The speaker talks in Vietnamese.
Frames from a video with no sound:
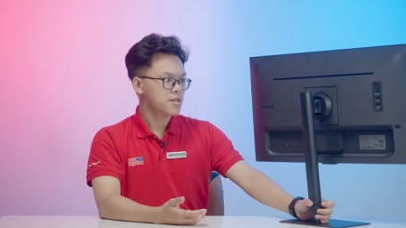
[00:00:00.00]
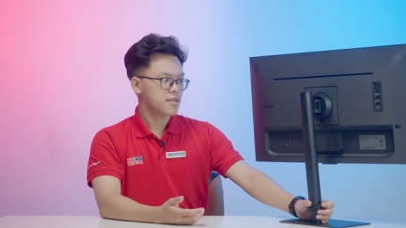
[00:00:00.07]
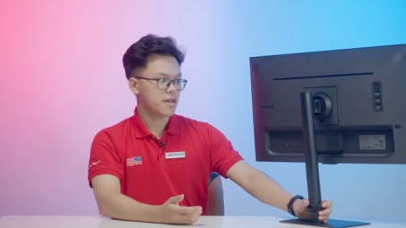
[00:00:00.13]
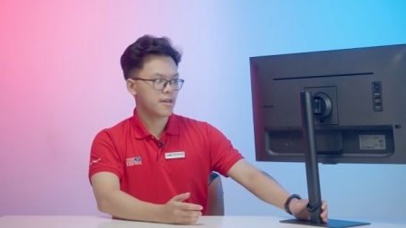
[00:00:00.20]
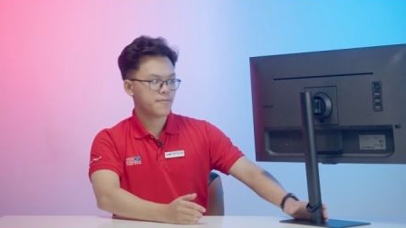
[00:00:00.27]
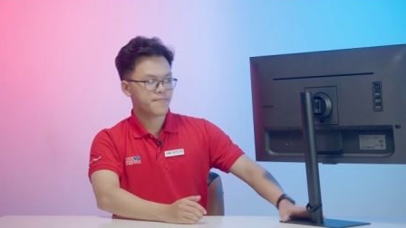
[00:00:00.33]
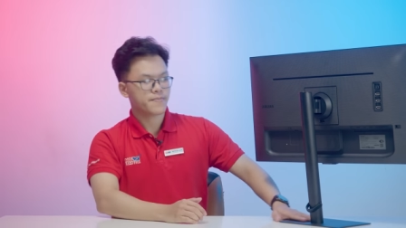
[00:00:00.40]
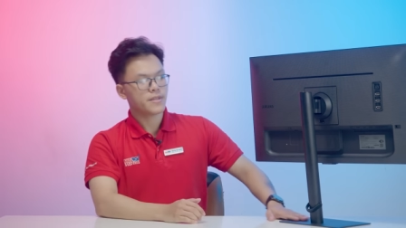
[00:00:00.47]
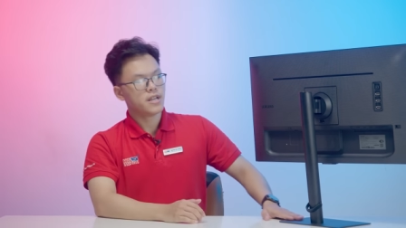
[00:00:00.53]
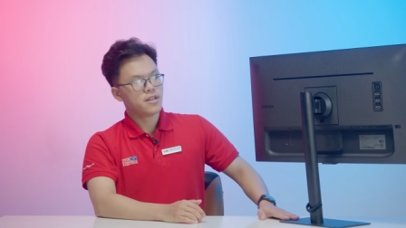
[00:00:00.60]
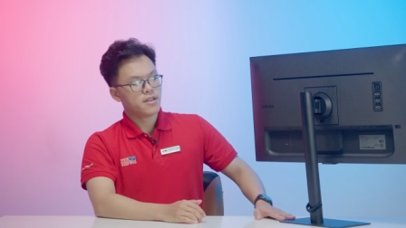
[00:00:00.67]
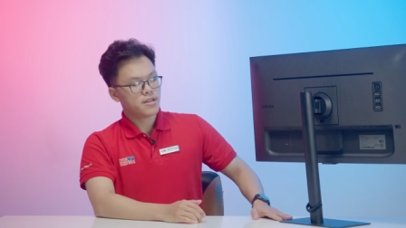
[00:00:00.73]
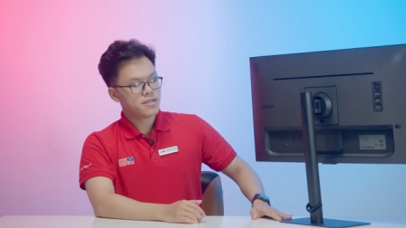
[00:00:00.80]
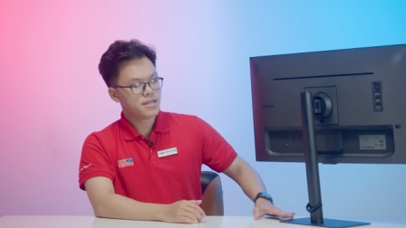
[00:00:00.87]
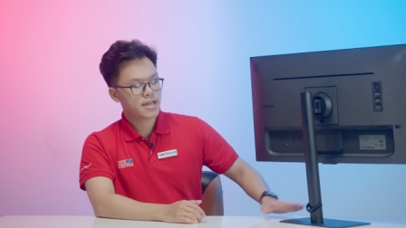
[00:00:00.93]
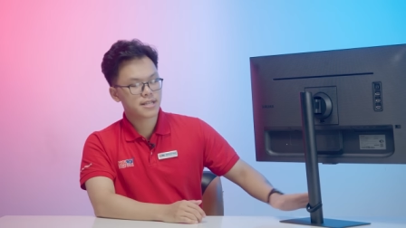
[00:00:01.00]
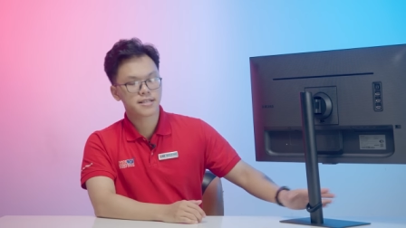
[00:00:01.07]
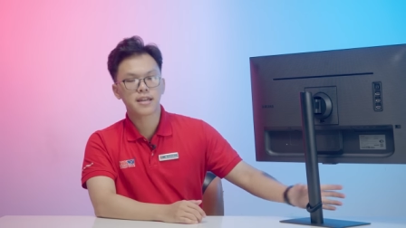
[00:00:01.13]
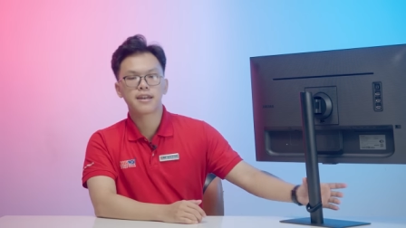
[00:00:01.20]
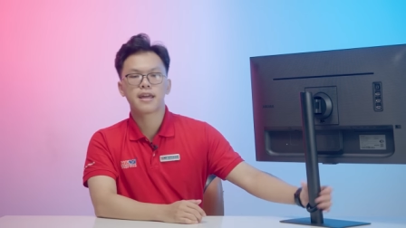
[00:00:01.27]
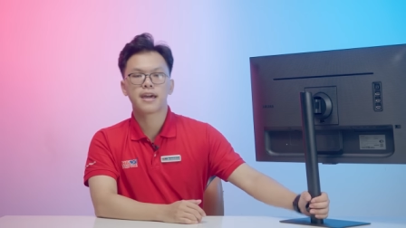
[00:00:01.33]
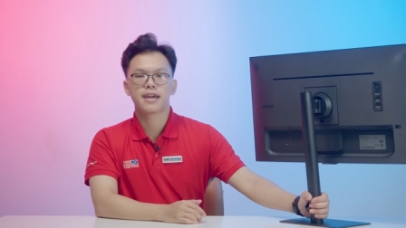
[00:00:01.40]
Thế thì cái
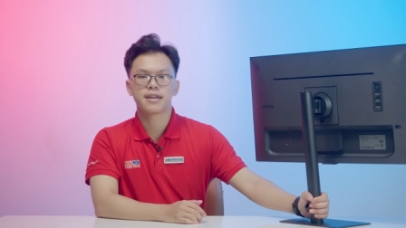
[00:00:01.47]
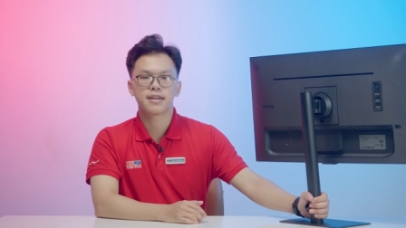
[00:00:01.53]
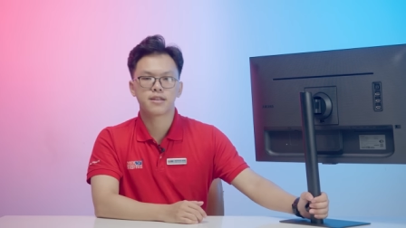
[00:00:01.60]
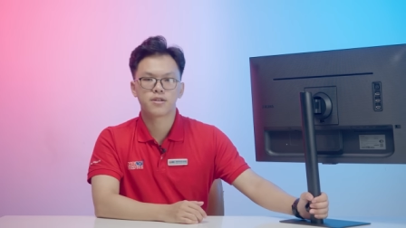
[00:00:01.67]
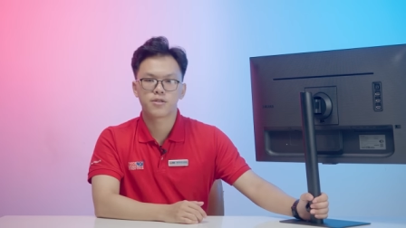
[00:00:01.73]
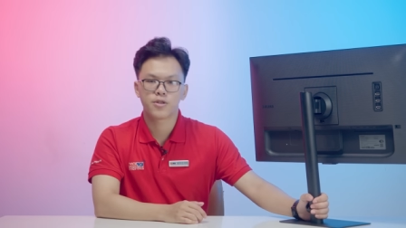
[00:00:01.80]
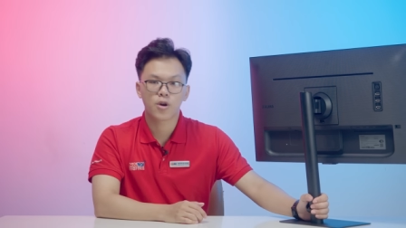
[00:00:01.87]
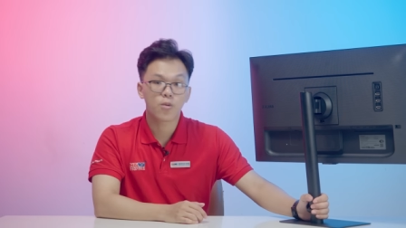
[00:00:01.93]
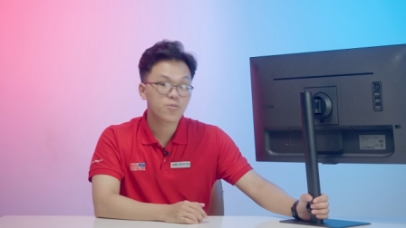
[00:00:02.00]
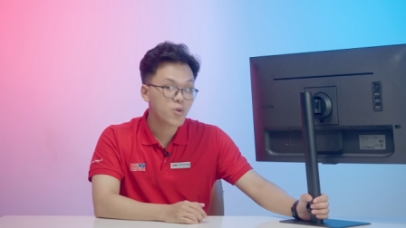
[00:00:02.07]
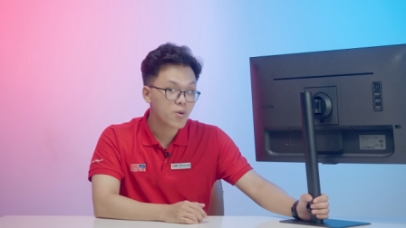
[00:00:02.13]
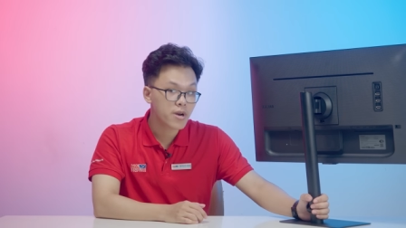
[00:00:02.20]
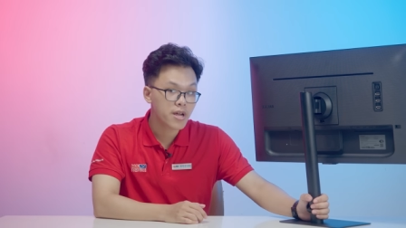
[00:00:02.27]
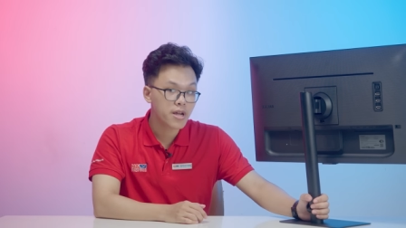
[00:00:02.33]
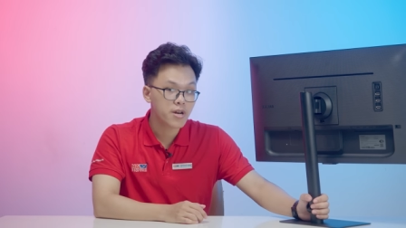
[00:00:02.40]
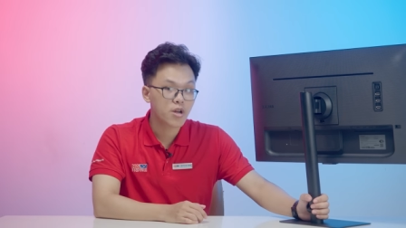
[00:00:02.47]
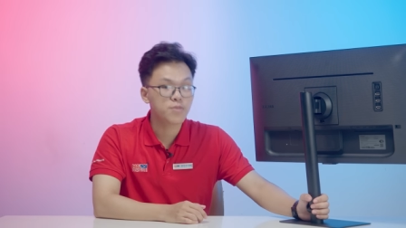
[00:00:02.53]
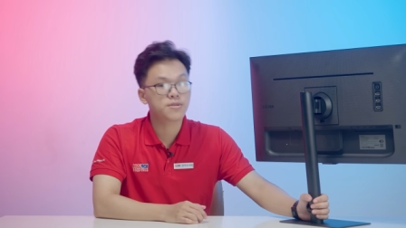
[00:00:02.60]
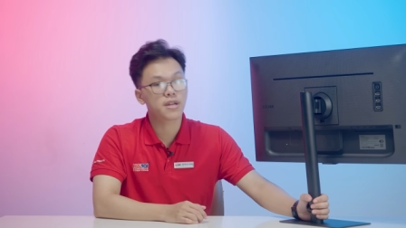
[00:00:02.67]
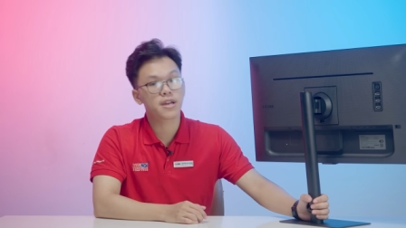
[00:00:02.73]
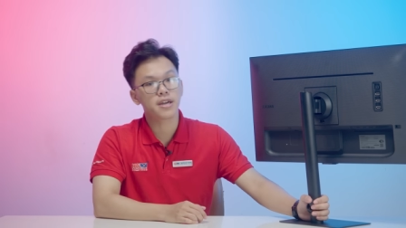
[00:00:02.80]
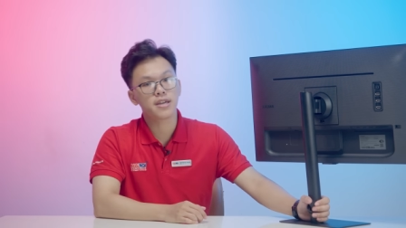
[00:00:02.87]
chân này nó cũng tốt đấy, nó
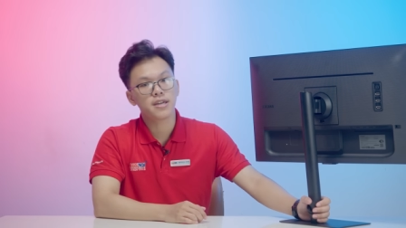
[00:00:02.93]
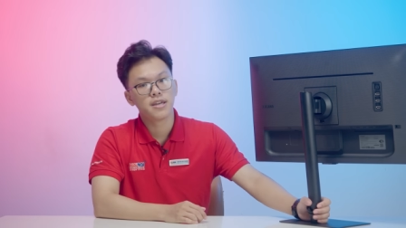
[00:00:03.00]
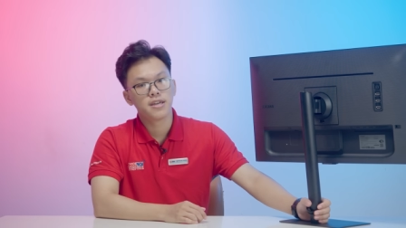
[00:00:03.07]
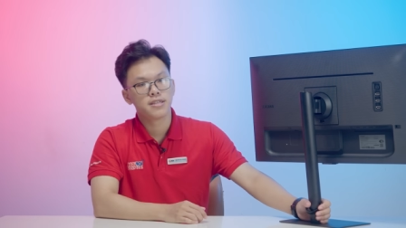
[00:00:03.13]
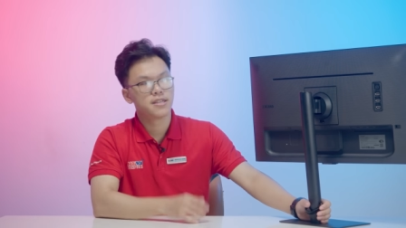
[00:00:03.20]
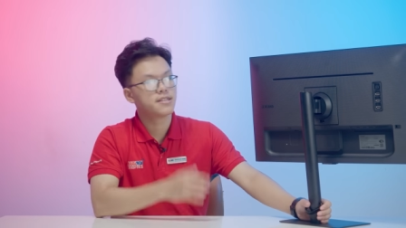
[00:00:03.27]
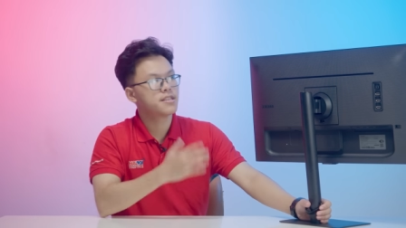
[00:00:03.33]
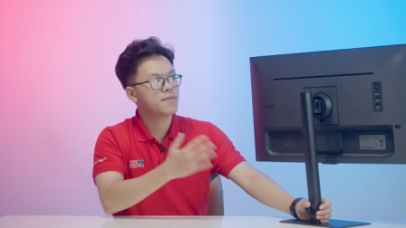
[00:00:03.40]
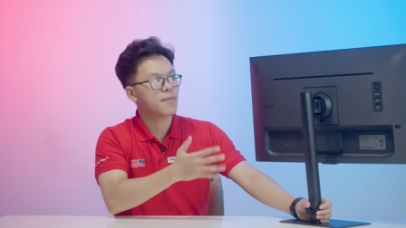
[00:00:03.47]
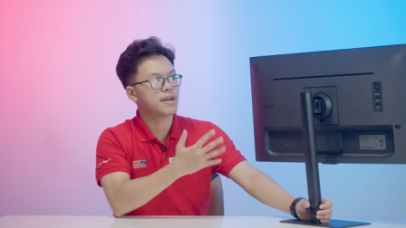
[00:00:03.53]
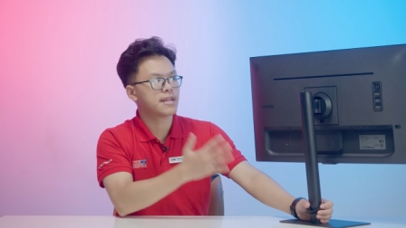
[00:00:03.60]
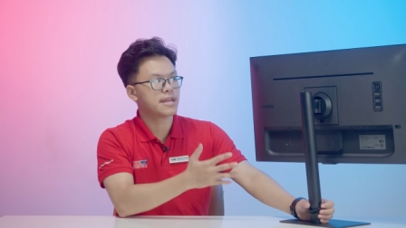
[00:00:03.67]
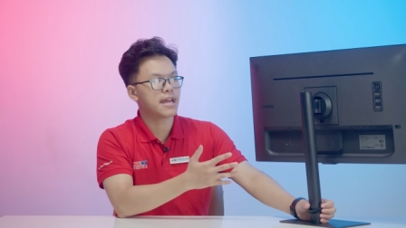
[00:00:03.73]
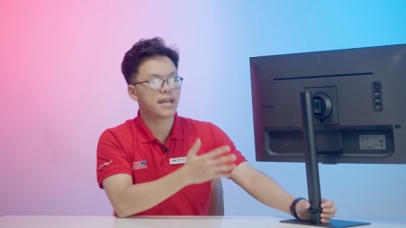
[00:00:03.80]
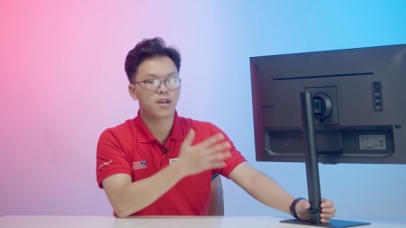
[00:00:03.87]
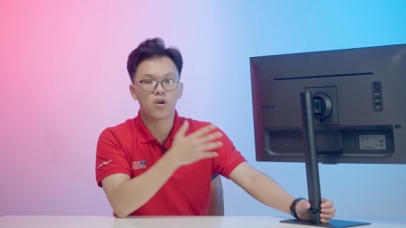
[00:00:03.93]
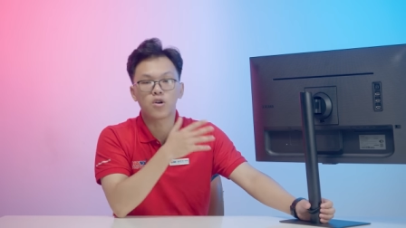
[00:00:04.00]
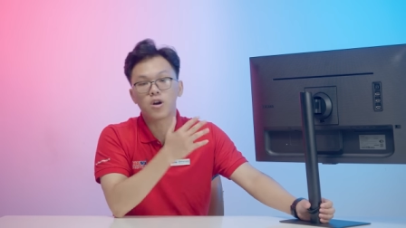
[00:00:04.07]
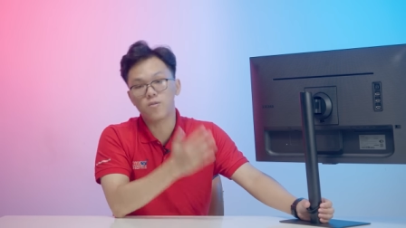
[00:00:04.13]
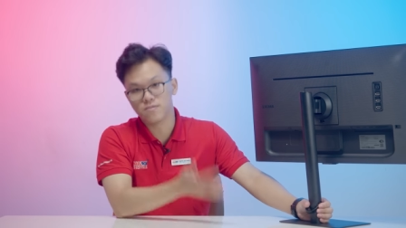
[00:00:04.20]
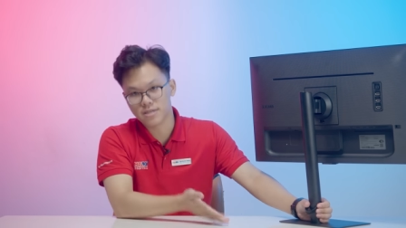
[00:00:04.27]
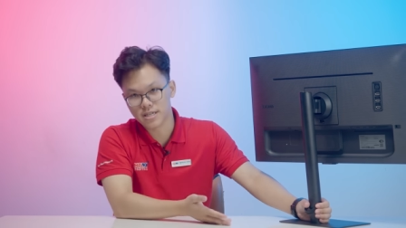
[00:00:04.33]
hấp dẫn đấy. Thì chiếc màn hình này có
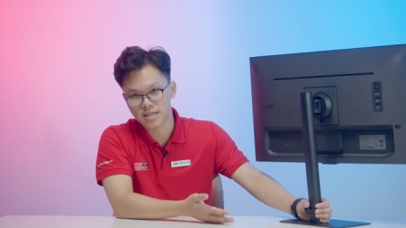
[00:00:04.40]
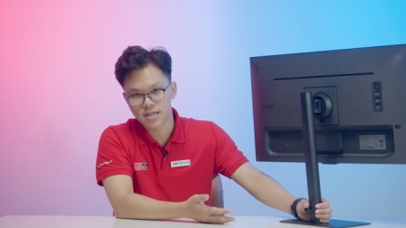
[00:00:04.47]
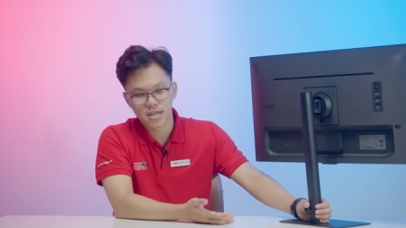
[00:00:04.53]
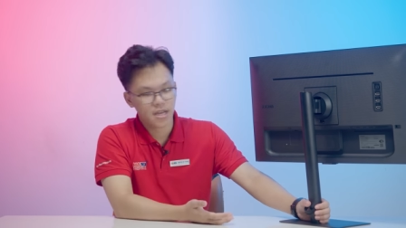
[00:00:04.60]
cổng gì?